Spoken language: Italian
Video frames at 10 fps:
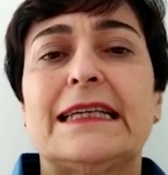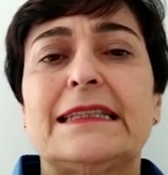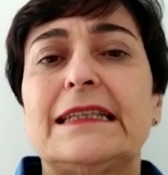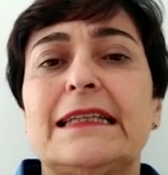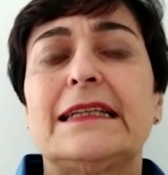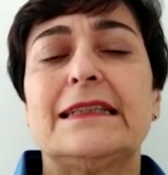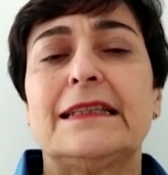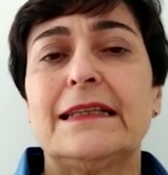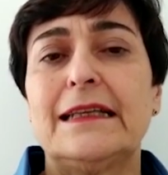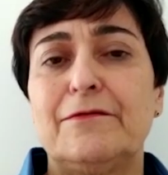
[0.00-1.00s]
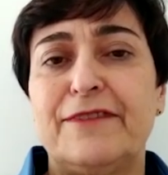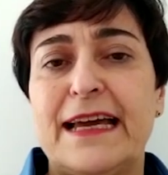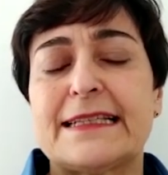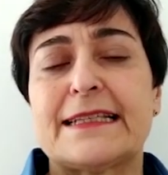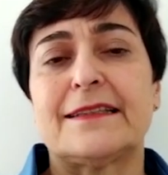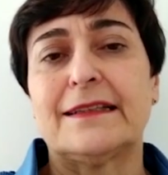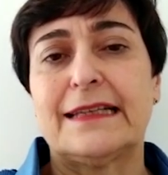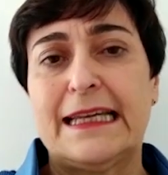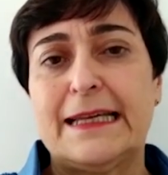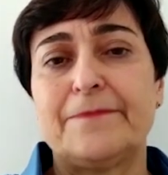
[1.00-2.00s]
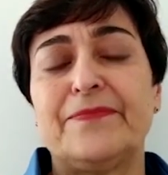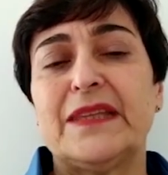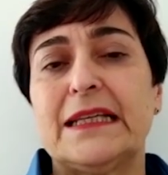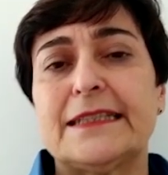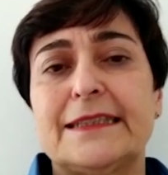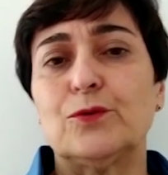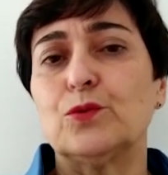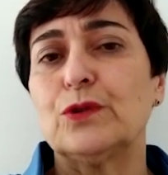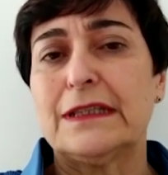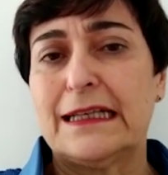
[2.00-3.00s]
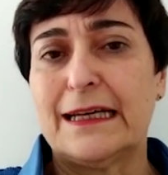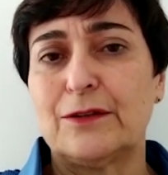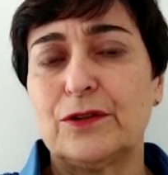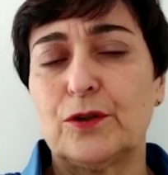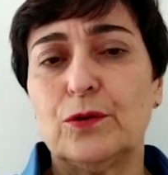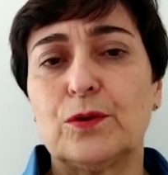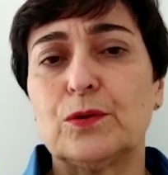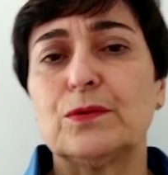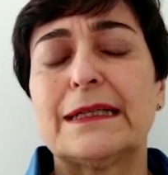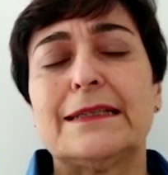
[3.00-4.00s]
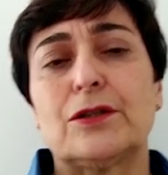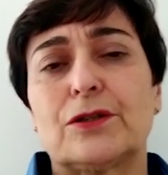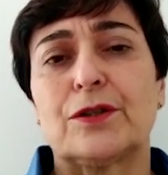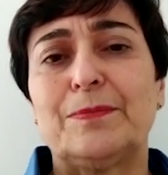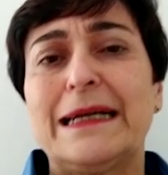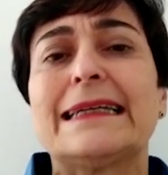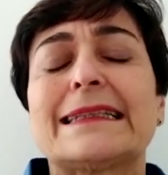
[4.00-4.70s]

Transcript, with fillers: sia di il Fest che dell'Istituto Italiano di Cultura, il nostro